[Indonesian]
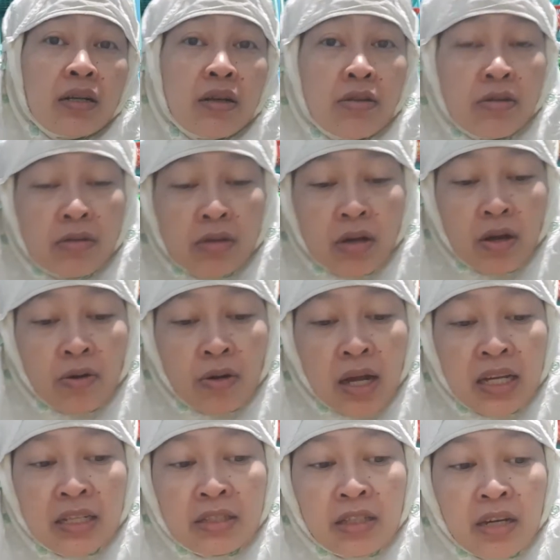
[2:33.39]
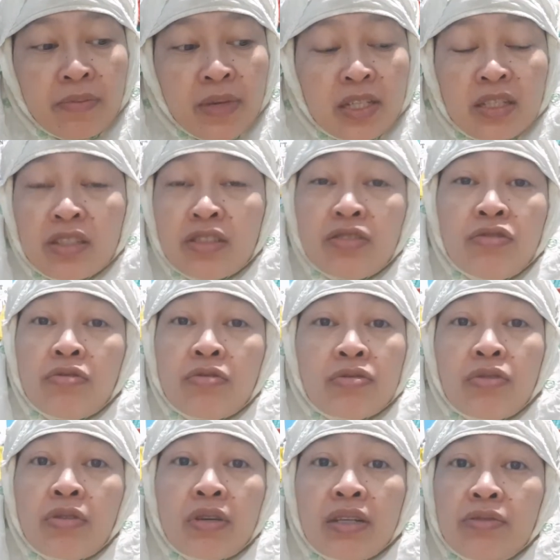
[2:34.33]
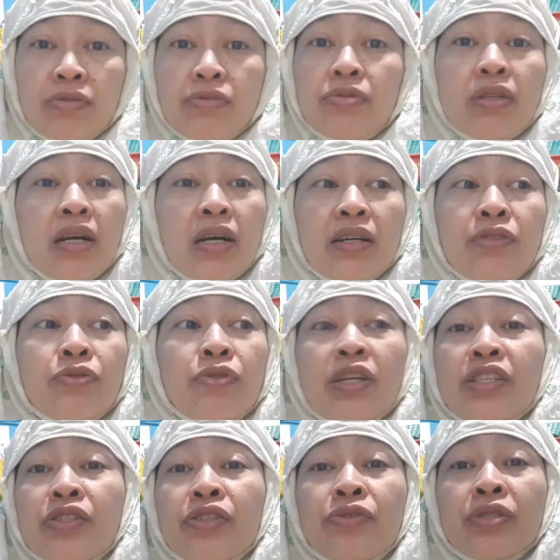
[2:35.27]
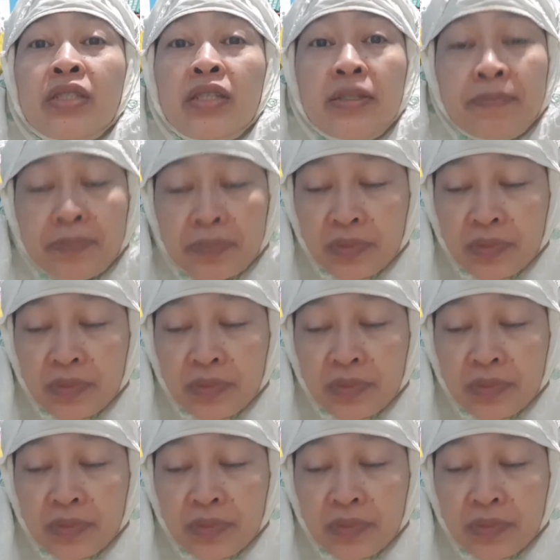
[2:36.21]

kalau kalau kalian terbiasa tidur sore itu udah itu resikonya